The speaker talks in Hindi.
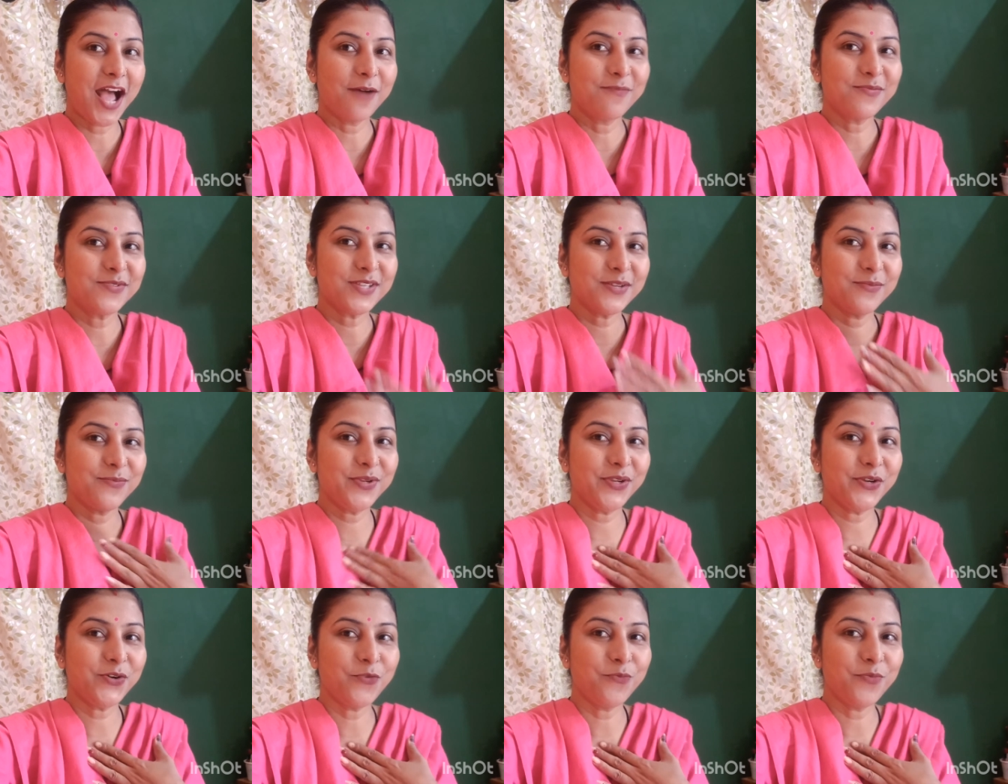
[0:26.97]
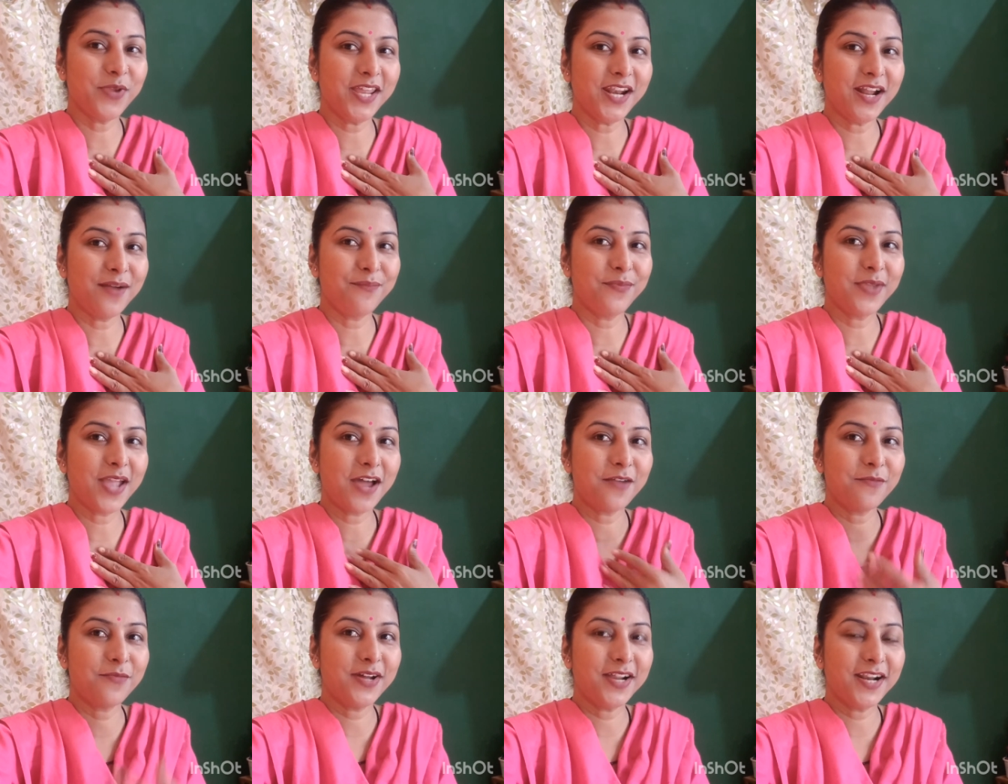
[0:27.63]
आप सभी को मेरा
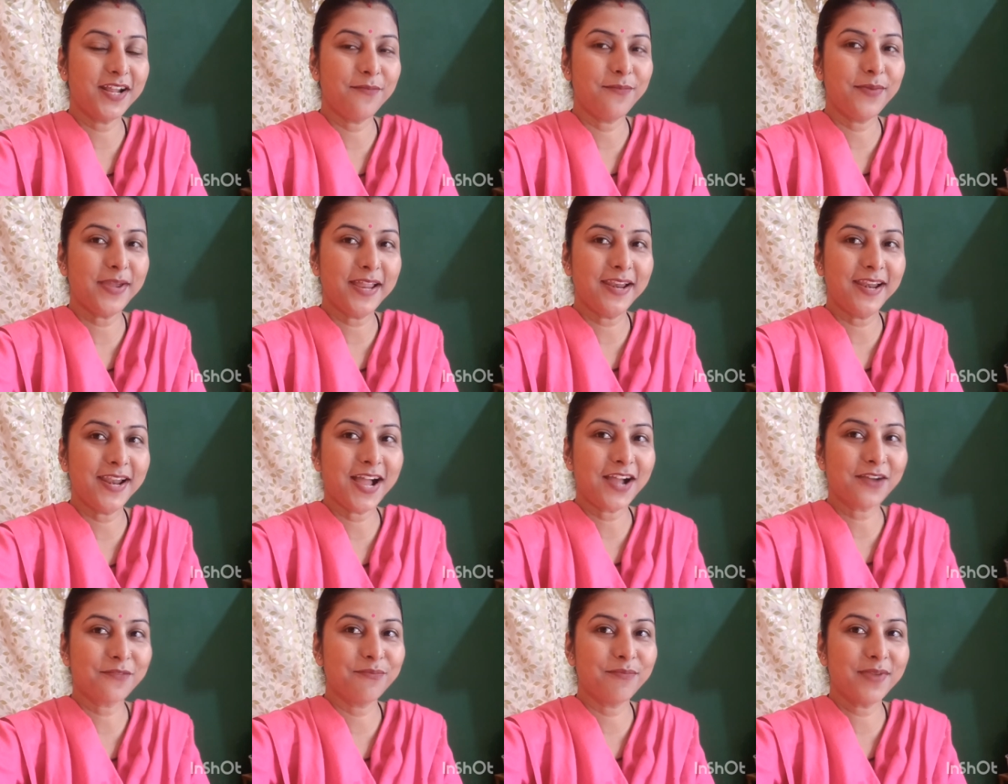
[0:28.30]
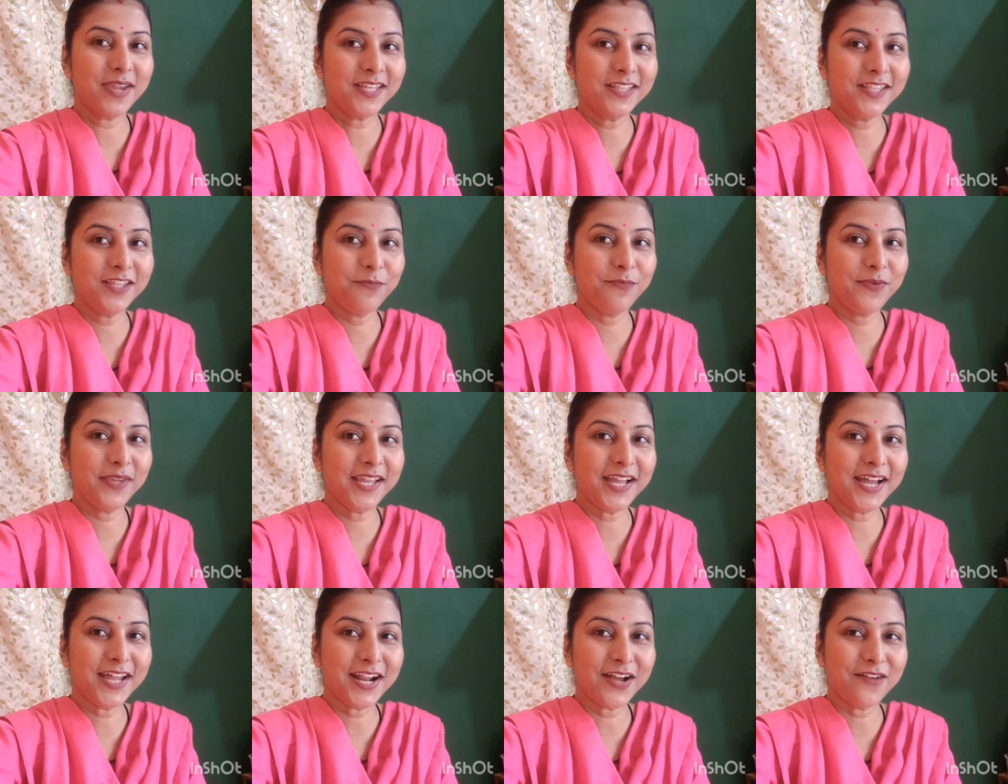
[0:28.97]
प्यार भरा पहलाक मैं
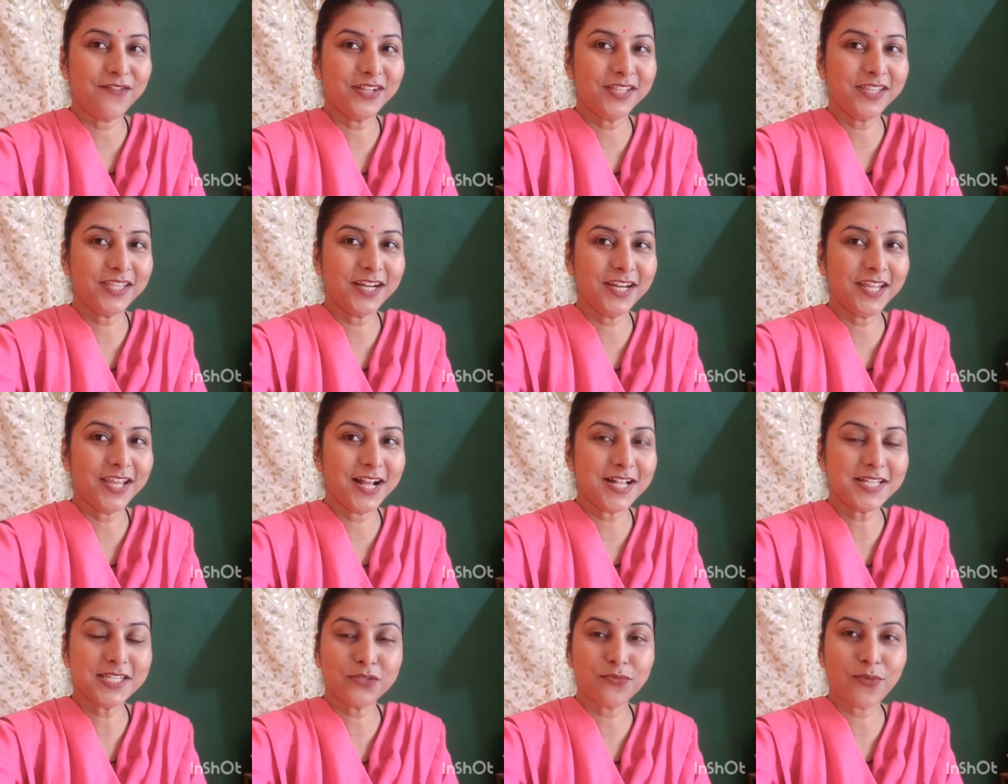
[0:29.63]
दीपिका रावत तड़िया